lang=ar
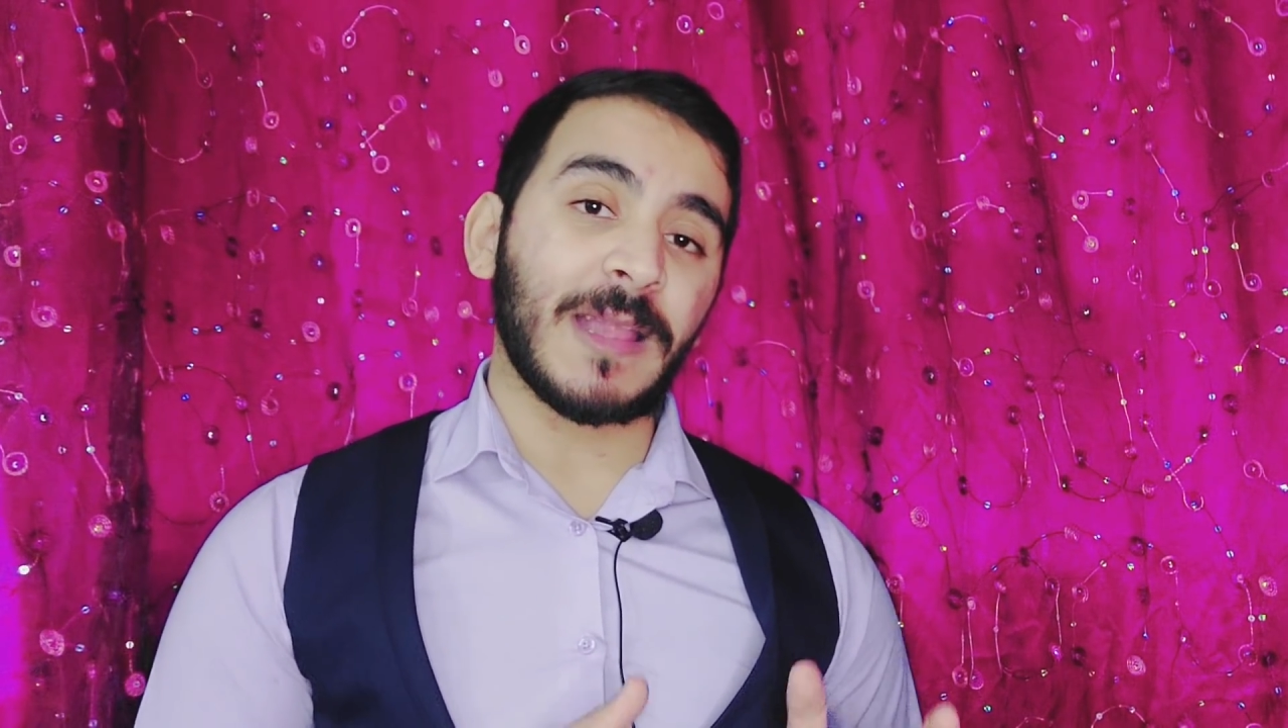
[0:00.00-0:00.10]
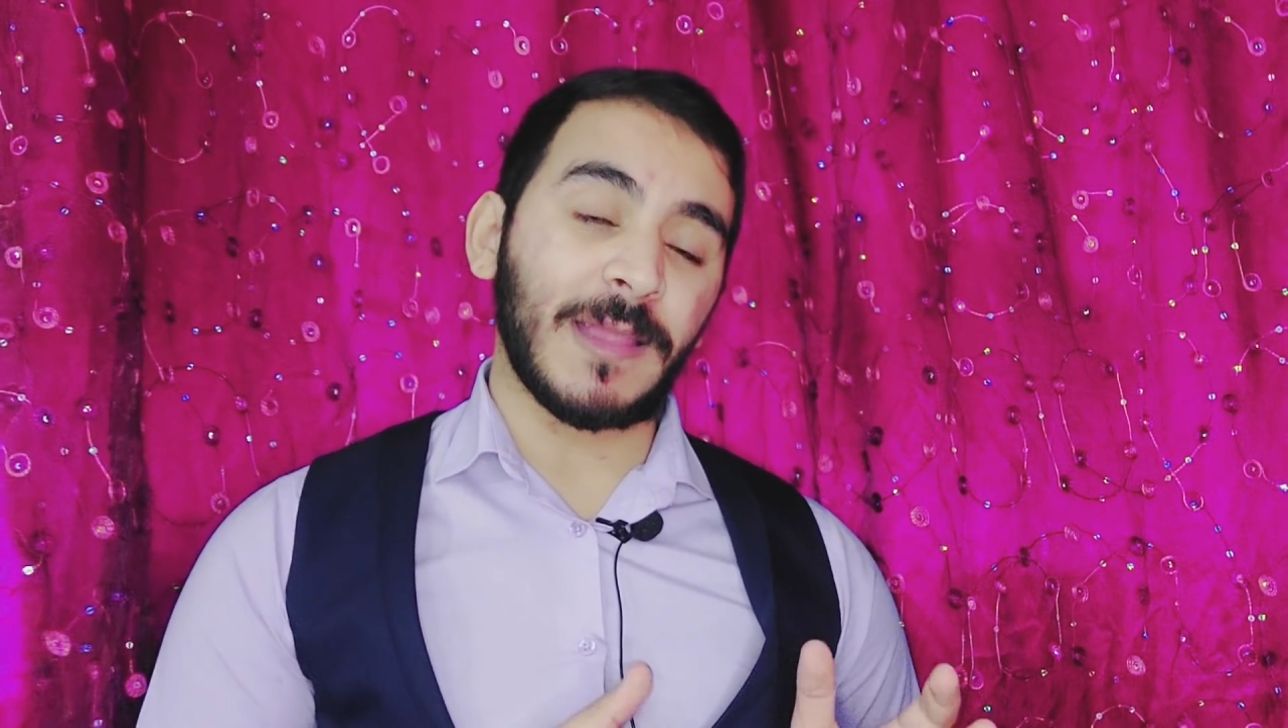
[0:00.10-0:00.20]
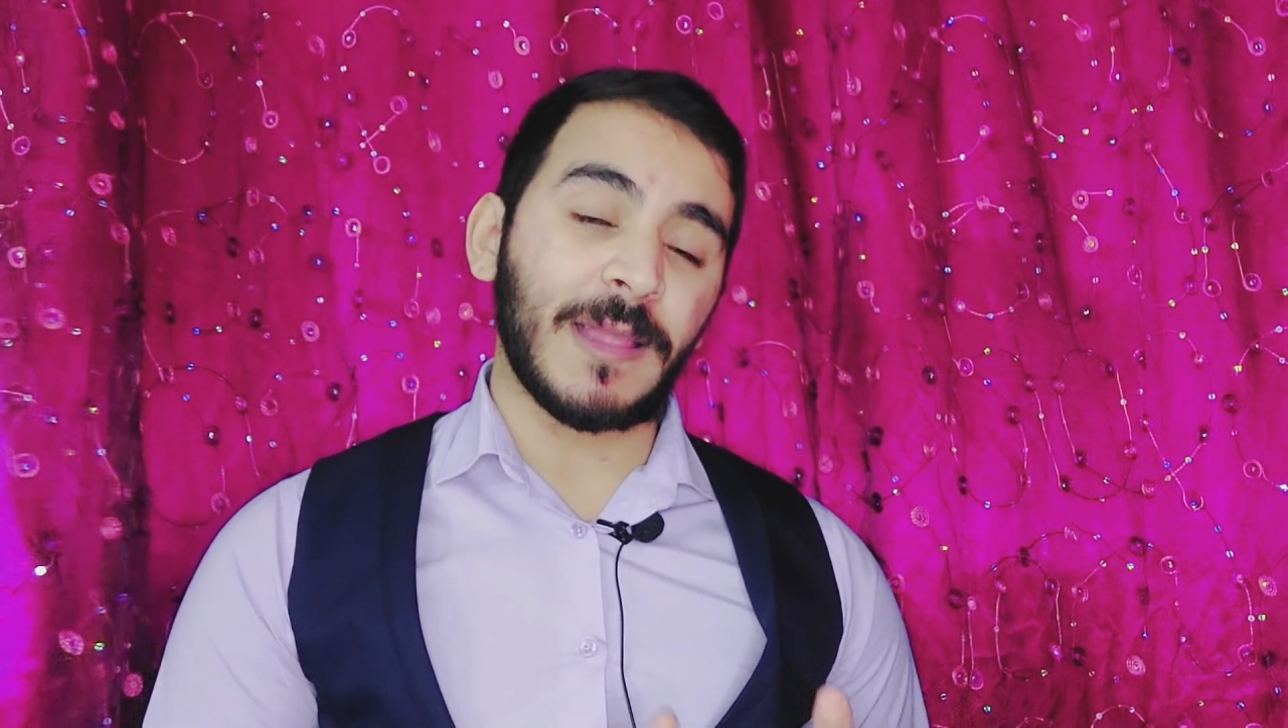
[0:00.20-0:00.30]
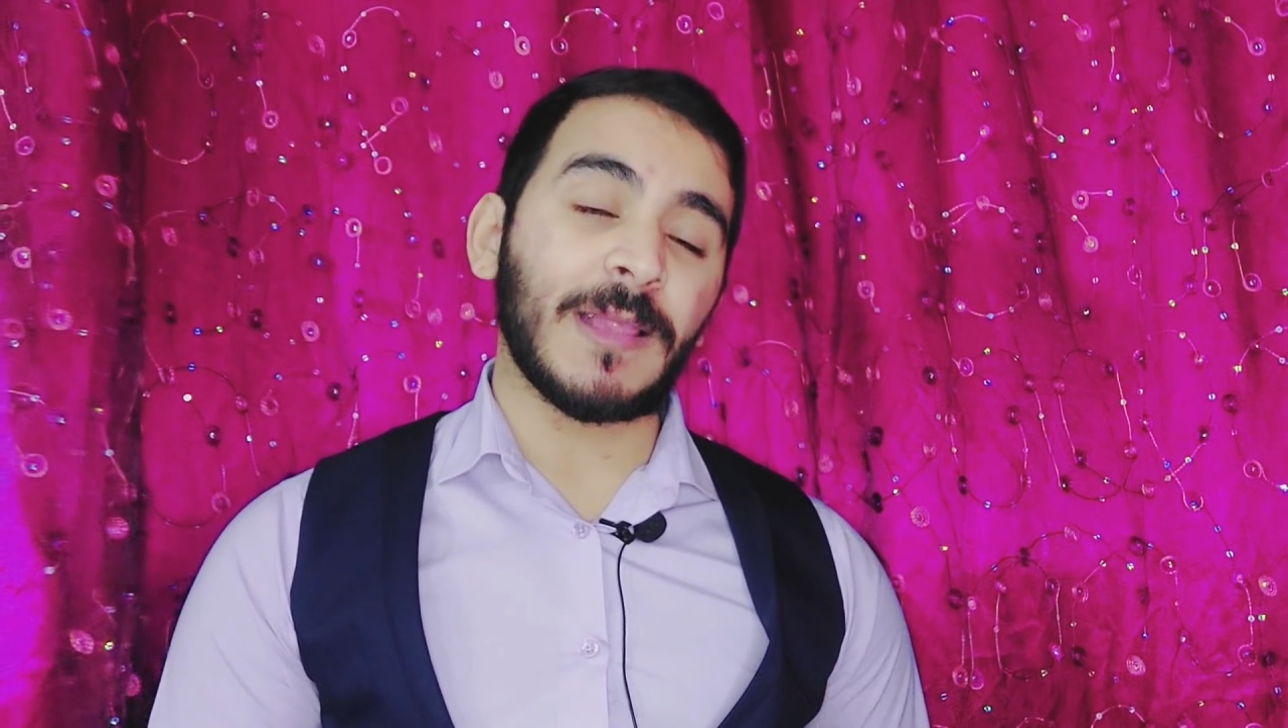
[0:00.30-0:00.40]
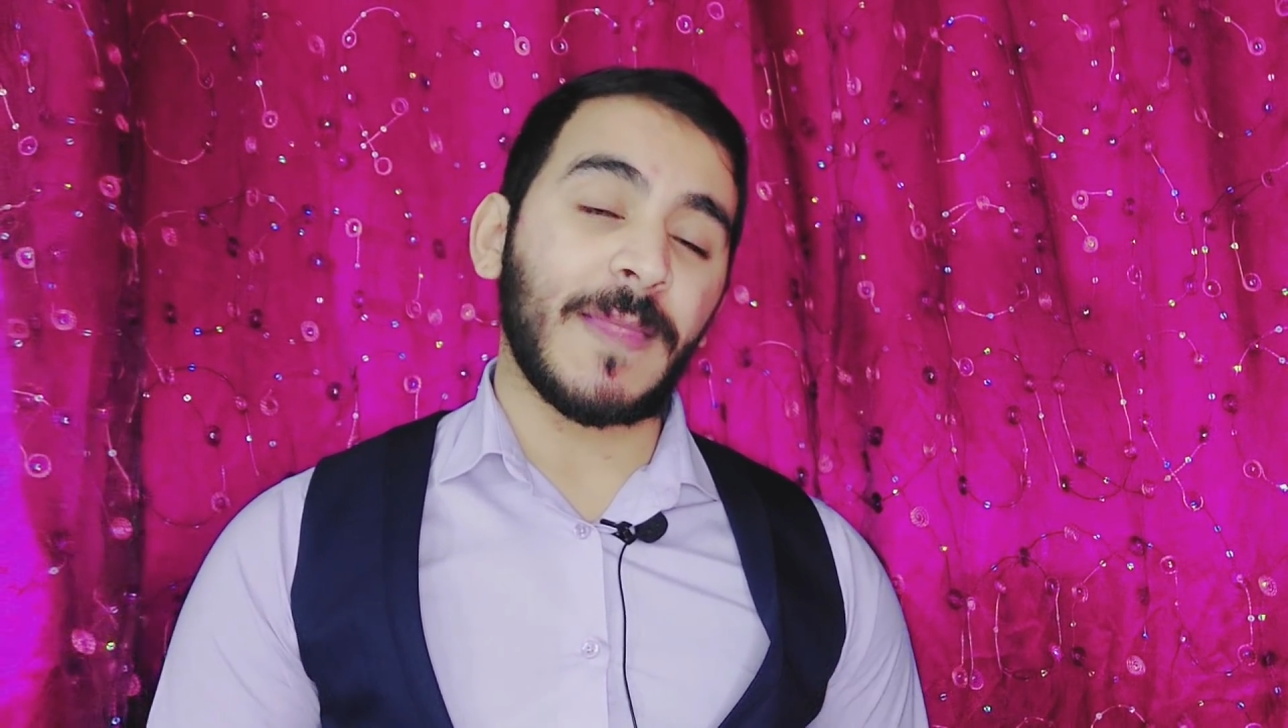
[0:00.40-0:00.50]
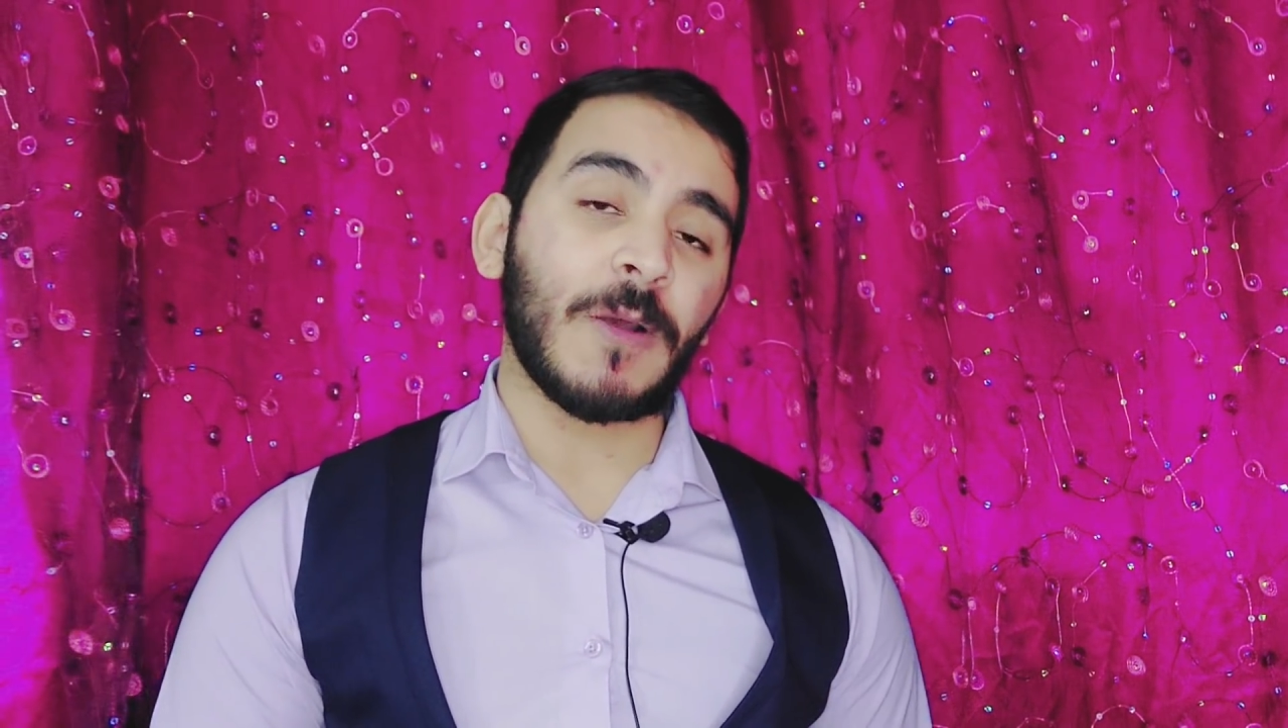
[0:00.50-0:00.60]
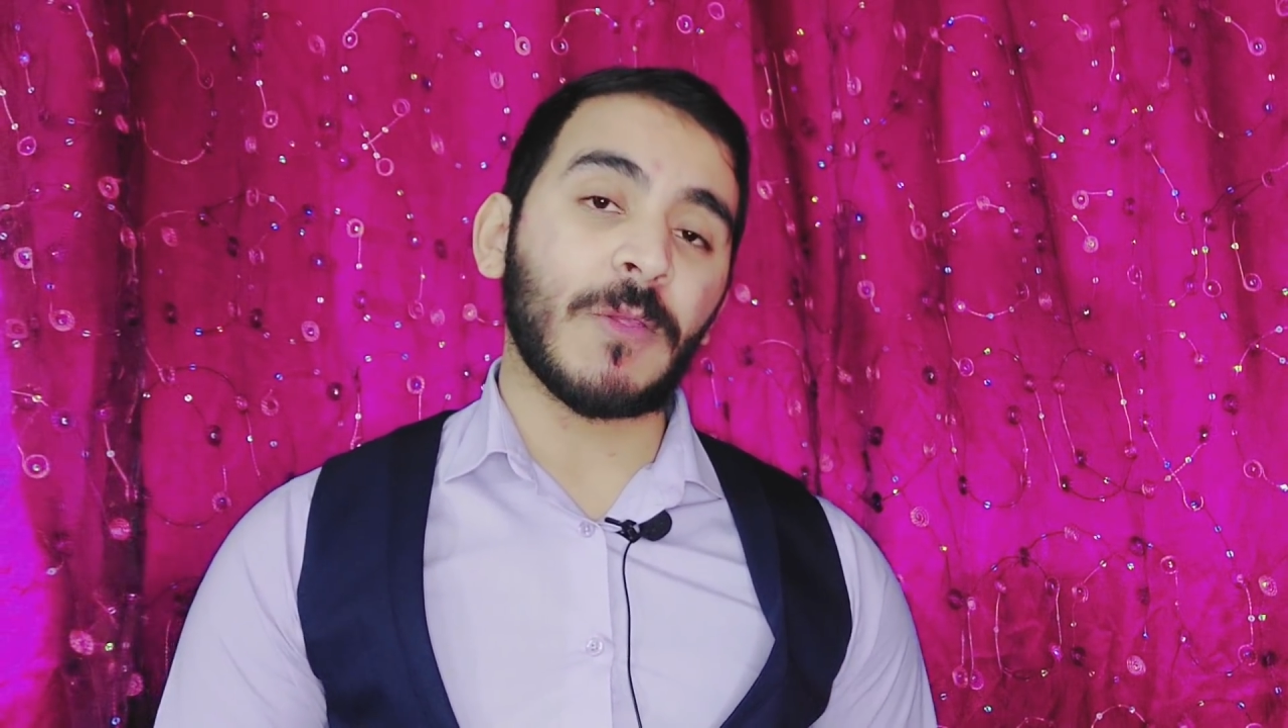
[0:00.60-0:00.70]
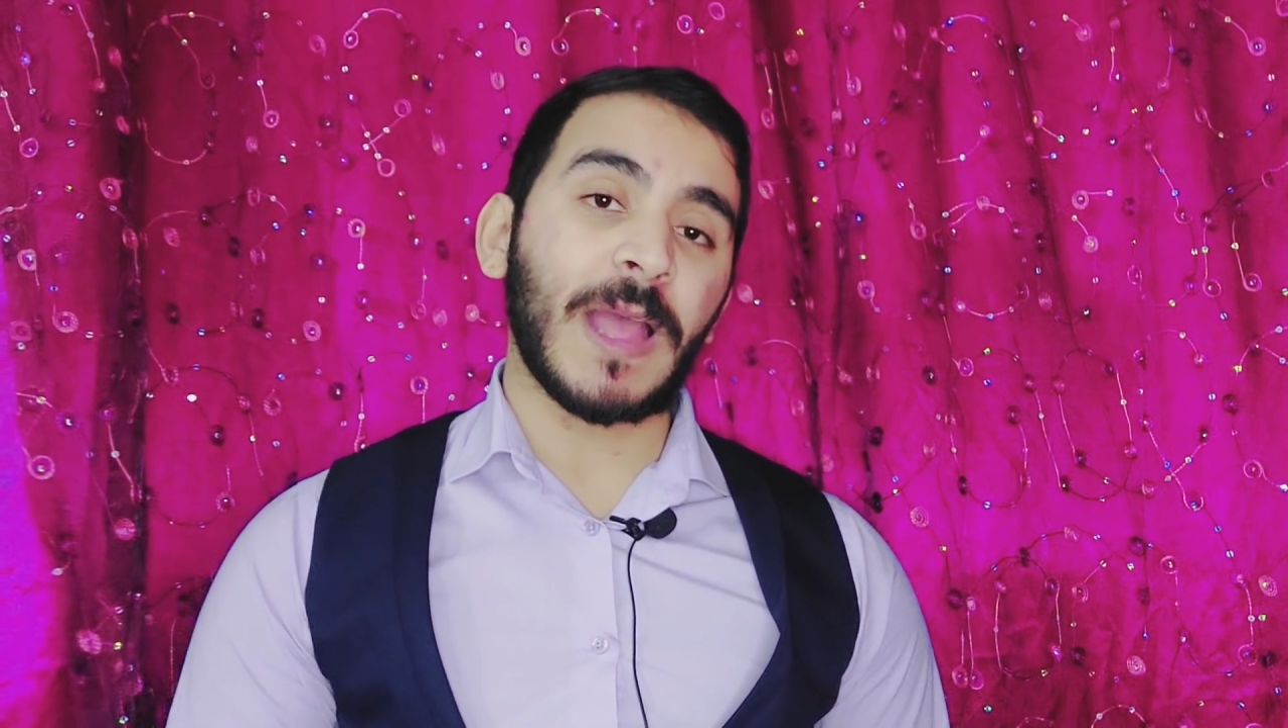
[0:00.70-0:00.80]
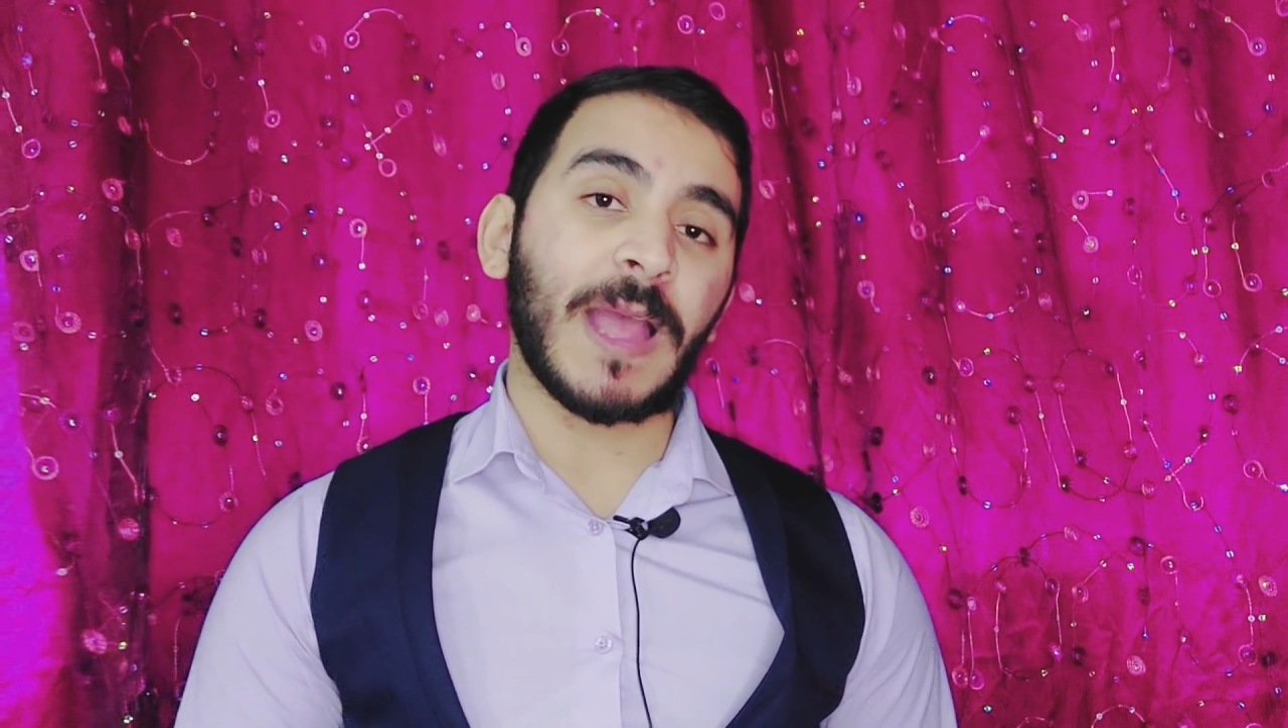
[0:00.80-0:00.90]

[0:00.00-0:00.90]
اللي انا هقول